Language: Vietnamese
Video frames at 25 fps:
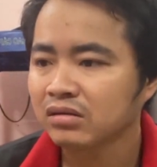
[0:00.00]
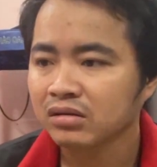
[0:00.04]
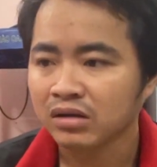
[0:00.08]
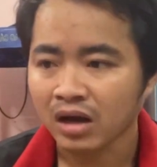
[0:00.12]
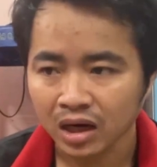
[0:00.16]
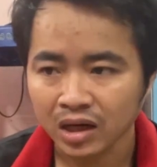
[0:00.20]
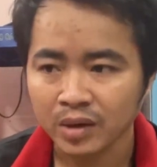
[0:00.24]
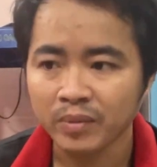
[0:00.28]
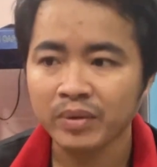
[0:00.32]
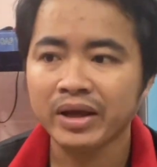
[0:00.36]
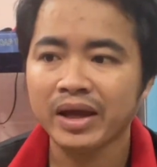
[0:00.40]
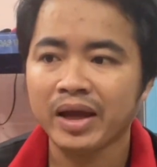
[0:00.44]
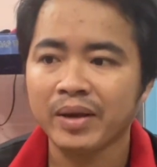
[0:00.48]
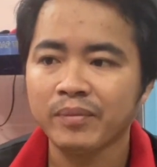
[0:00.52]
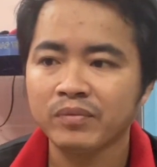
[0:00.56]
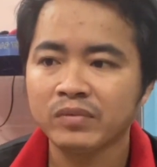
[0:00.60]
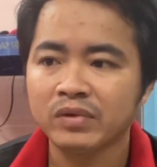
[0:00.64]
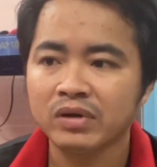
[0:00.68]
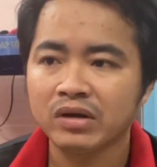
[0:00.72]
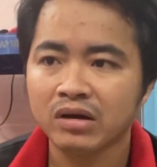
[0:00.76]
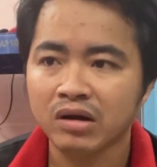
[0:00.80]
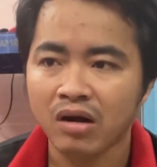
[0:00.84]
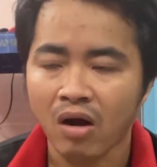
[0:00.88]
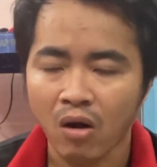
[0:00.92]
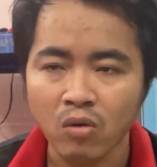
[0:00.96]
cực lắm nghe em
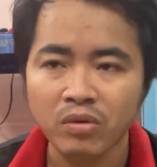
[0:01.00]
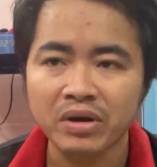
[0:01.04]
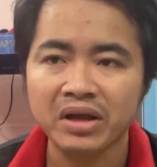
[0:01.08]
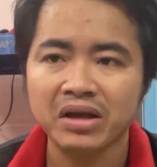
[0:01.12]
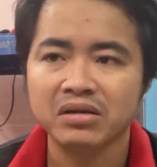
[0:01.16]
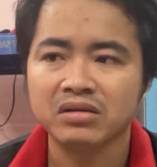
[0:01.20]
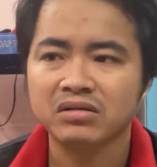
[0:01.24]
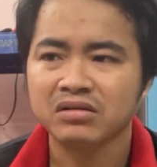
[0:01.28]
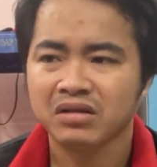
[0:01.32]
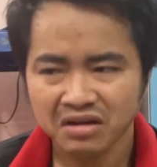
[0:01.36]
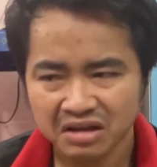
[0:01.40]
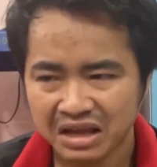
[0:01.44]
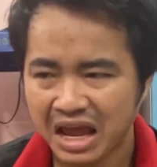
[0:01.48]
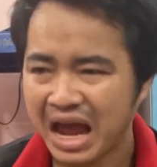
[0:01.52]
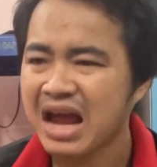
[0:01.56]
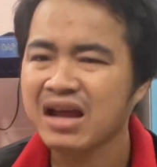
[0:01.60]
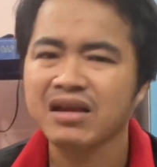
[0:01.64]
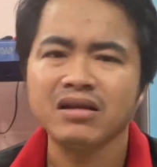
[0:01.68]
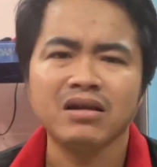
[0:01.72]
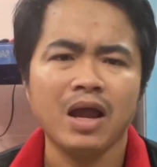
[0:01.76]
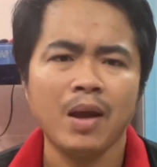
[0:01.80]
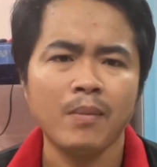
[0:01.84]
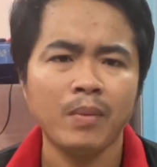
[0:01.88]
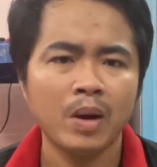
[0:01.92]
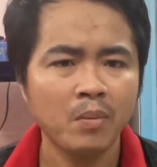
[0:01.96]
khổ nghe dạ
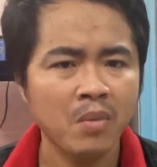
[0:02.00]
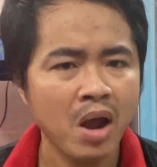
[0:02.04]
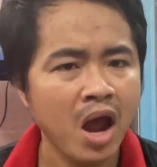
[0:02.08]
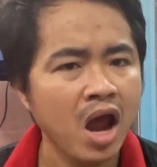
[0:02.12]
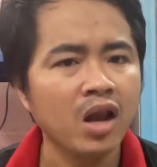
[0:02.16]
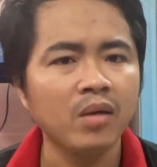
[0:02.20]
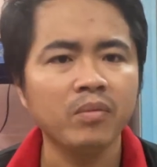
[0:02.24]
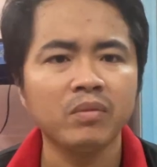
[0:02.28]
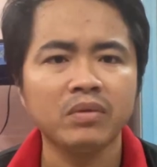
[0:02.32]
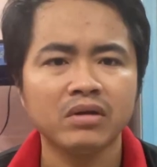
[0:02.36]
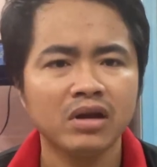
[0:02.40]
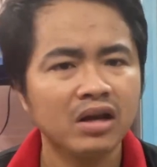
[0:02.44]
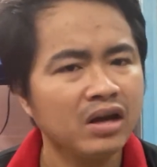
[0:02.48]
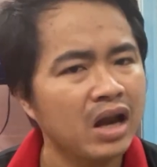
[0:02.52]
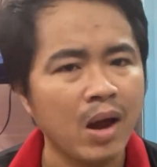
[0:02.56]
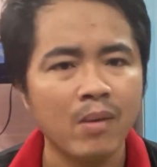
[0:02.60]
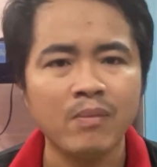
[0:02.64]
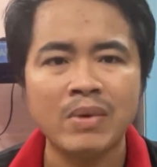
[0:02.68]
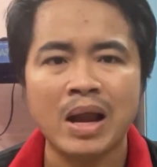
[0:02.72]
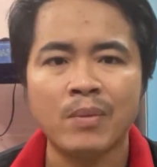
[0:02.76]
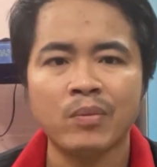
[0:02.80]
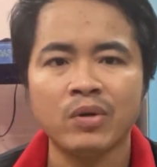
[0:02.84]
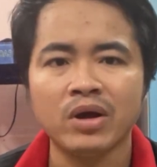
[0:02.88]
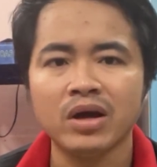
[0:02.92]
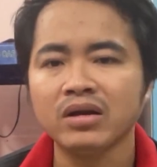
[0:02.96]
em đam mê lắm cái nào
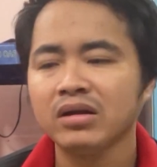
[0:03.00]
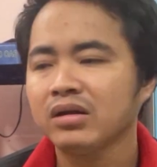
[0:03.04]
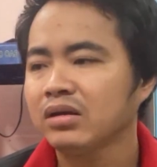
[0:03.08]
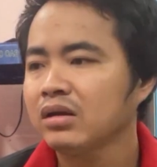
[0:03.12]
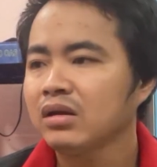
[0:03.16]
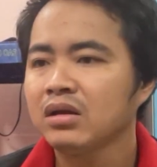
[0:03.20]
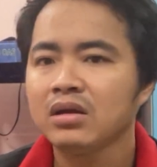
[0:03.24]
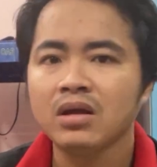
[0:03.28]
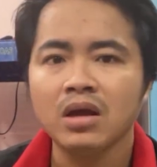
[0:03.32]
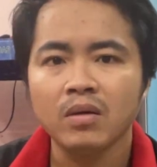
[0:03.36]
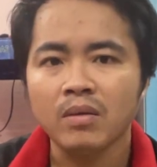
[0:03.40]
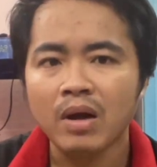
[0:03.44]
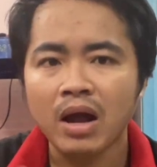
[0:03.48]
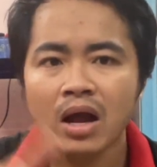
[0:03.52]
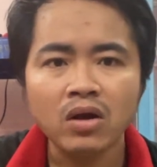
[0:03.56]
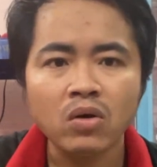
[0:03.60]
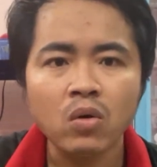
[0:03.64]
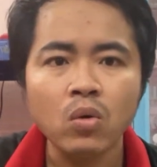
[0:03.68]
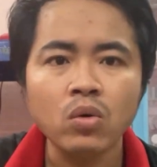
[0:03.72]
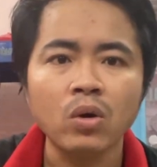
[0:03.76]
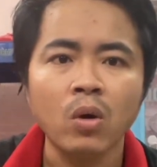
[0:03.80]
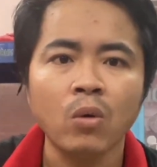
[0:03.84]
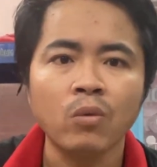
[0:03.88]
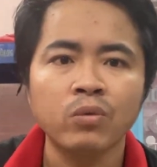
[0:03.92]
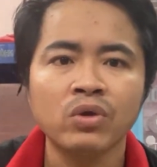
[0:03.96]
em làm được hết á
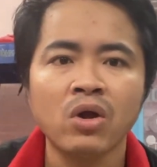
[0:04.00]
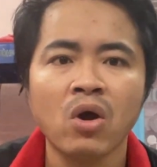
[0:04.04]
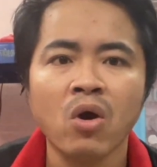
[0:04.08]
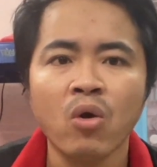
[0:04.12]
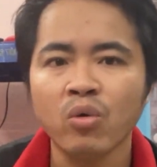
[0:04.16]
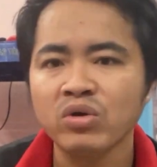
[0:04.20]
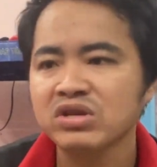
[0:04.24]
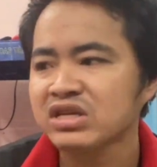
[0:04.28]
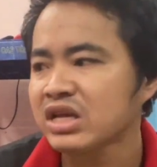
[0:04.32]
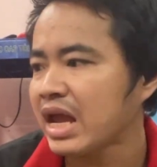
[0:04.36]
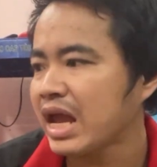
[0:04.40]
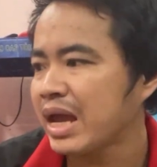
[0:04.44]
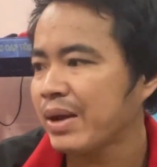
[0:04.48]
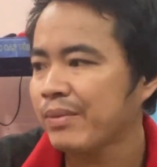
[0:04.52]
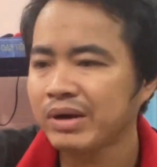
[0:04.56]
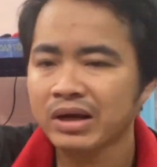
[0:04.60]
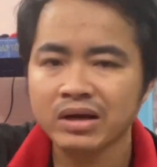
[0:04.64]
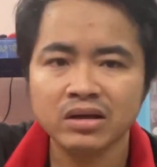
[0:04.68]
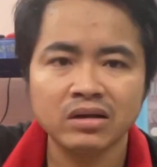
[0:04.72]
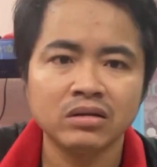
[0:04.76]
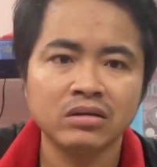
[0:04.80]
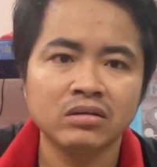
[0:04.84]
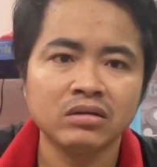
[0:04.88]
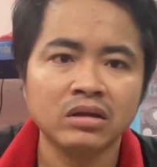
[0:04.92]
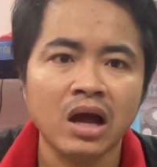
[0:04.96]
cuối cùng vô cái xe
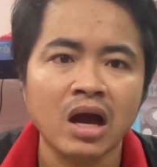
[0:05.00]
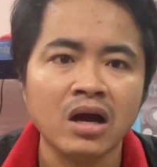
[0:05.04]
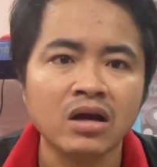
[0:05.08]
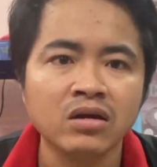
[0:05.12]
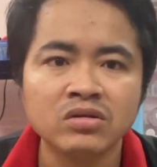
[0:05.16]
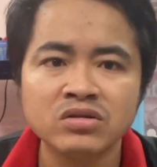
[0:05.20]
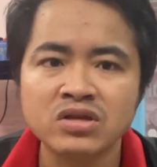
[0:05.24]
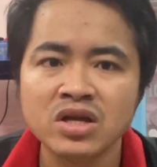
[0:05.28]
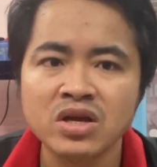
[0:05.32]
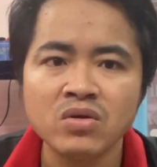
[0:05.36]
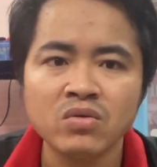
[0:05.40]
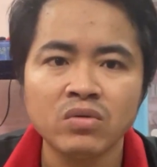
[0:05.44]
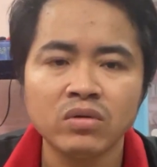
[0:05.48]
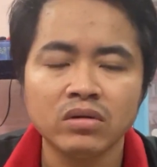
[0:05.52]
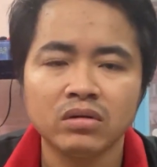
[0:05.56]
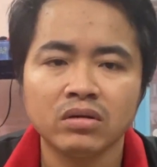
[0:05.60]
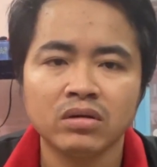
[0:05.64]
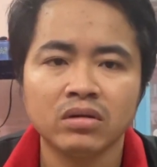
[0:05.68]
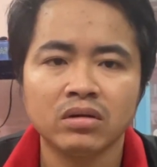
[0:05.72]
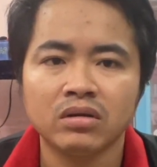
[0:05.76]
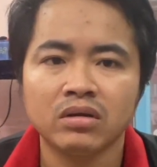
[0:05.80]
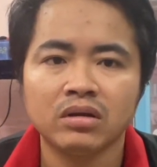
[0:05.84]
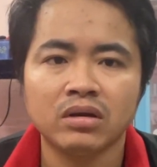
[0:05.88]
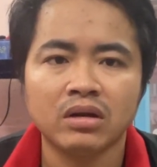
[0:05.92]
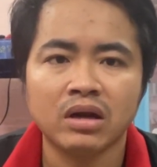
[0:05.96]
mà vợt xíu
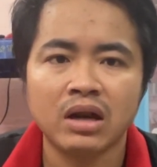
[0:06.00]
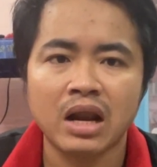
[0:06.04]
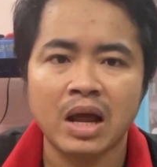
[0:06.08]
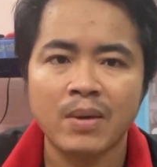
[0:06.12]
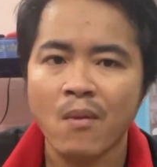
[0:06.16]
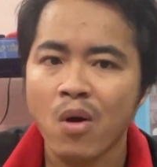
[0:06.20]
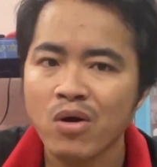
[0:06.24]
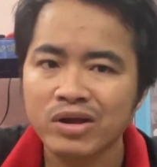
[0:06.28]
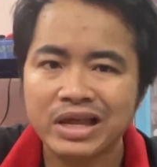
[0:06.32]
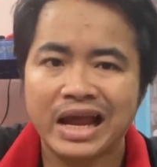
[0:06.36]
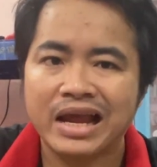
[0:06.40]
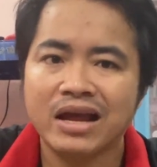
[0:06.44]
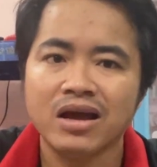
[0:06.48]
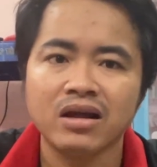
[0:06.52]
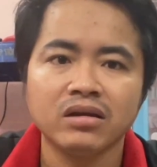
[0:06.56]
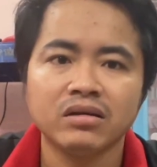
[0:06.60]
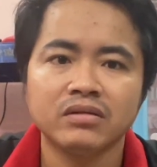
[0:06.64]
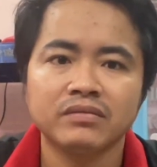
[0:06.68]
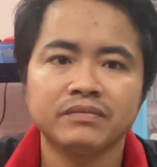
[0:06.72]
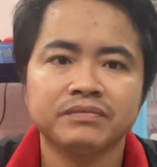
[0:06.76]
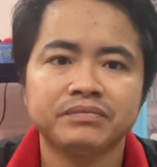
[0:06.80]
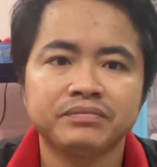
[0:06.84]
là bỏ chạy hết